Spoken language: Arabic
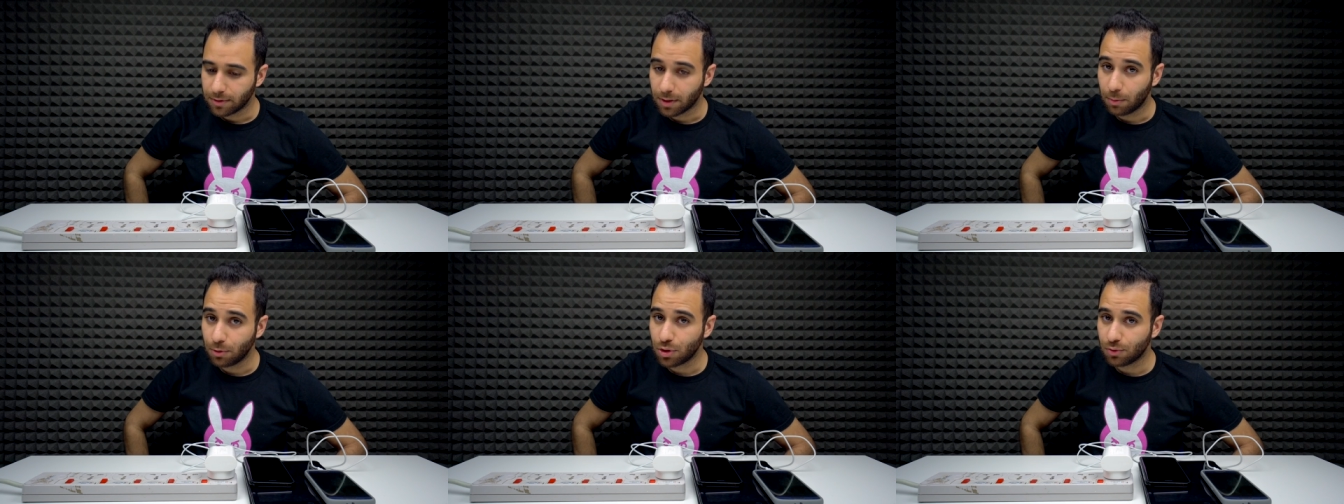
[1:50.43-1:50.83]

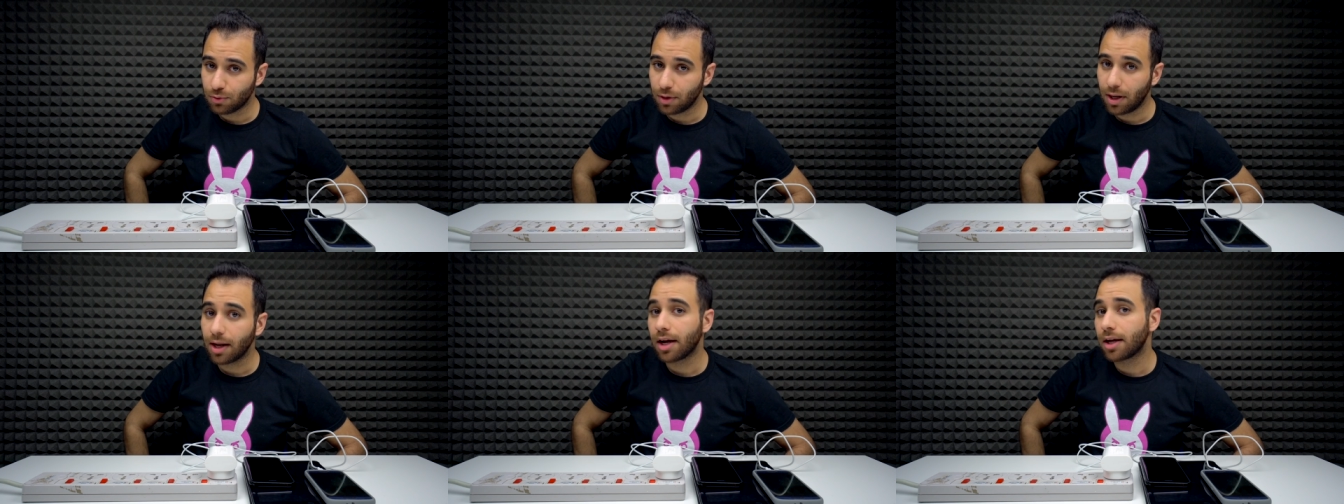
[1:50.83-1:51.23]
تبون
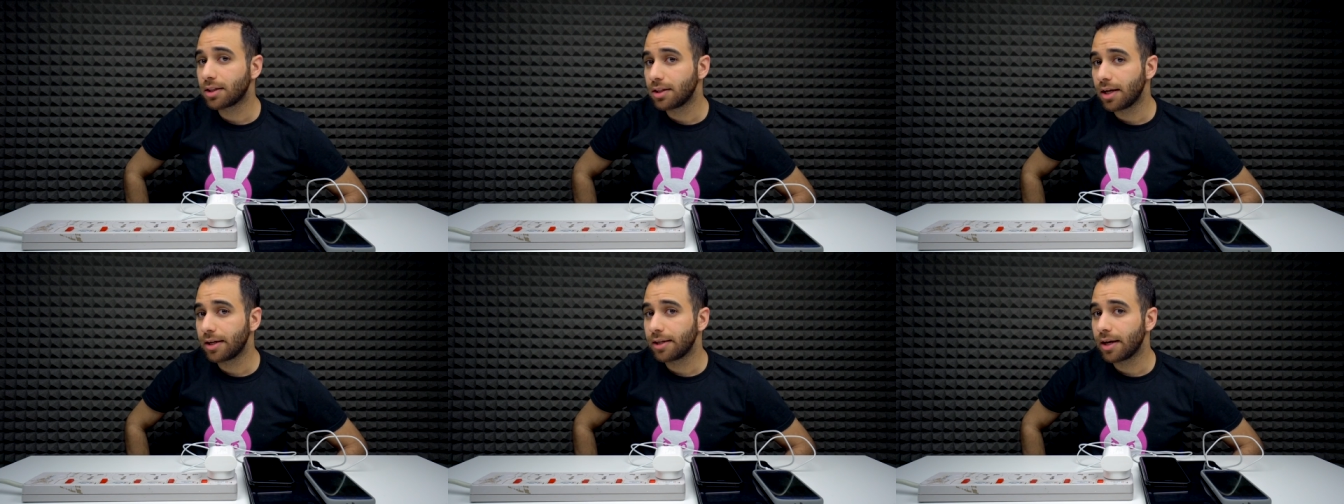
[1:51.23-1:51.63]
تشوفون الحلقات
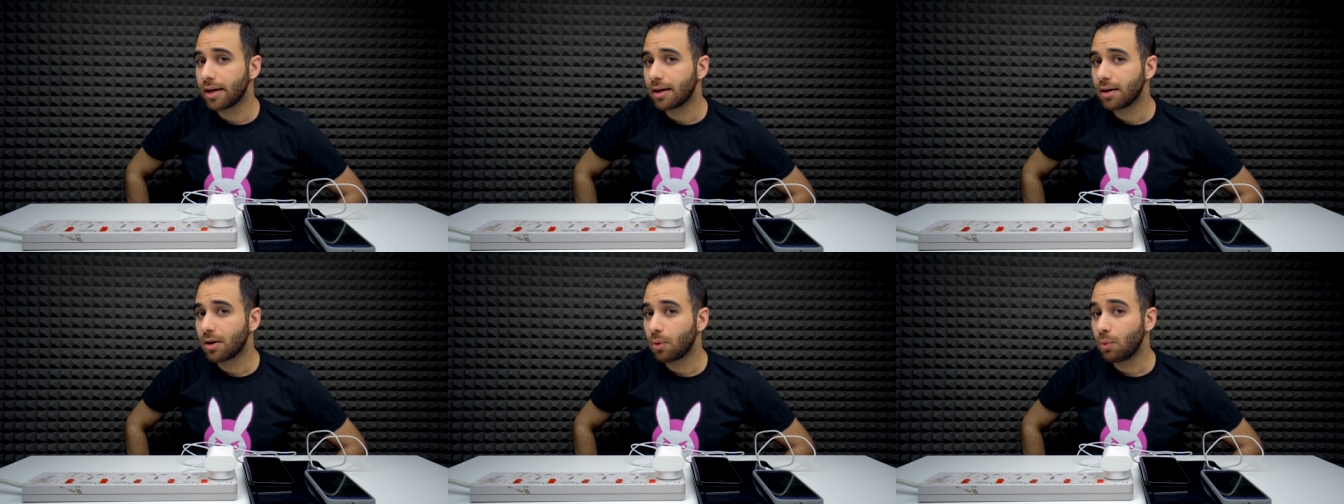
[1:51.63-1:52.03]
الجايه
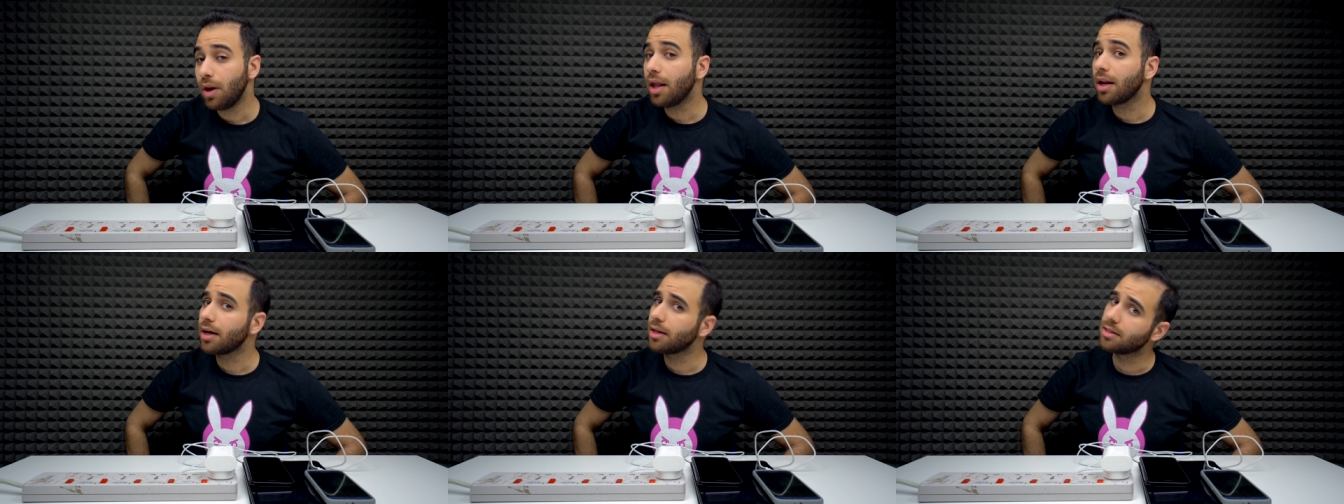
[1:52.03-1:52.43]

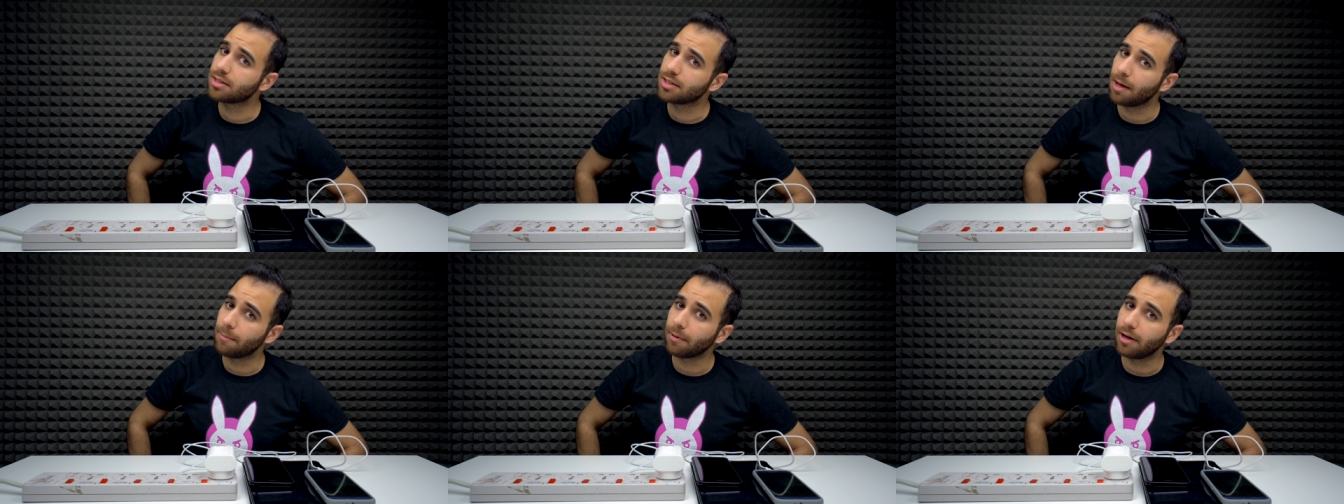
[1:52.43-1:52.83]
والحلقات
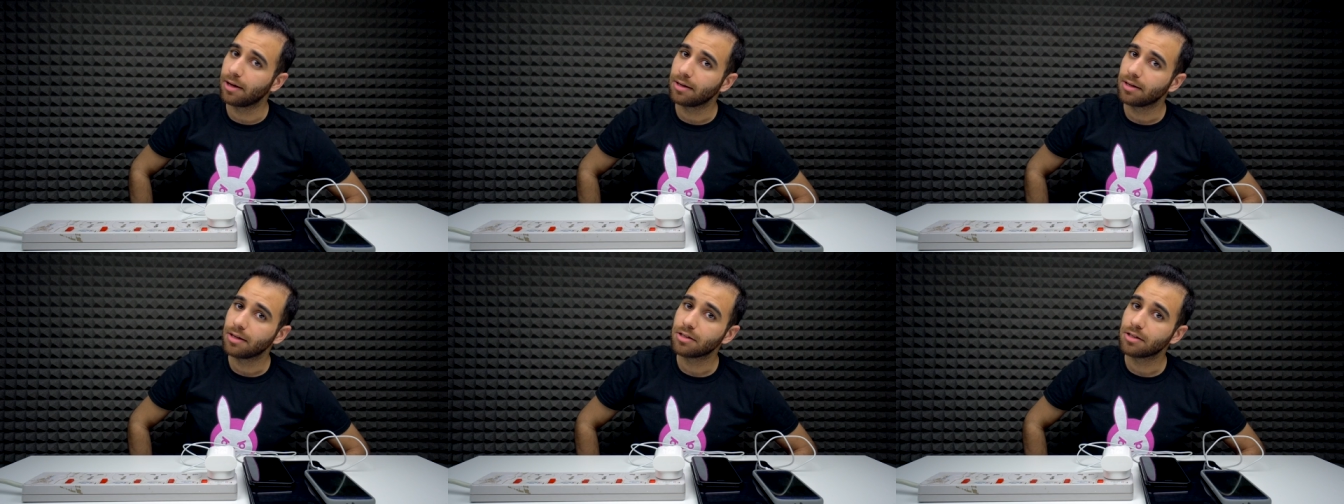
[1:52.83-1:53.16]
السابقه